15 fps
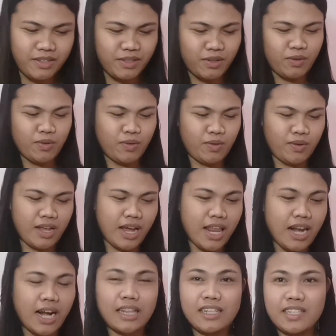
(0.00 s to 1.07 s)
So, lagay
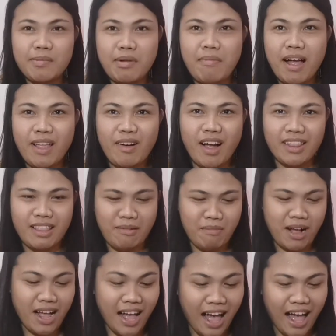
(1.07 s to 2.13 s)
lang natin sa baba yung ating
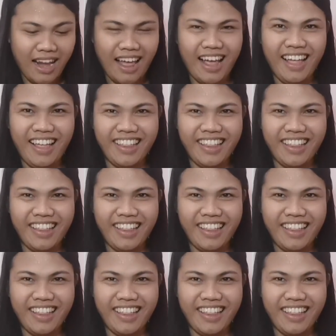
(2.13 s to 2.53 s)
mga kala.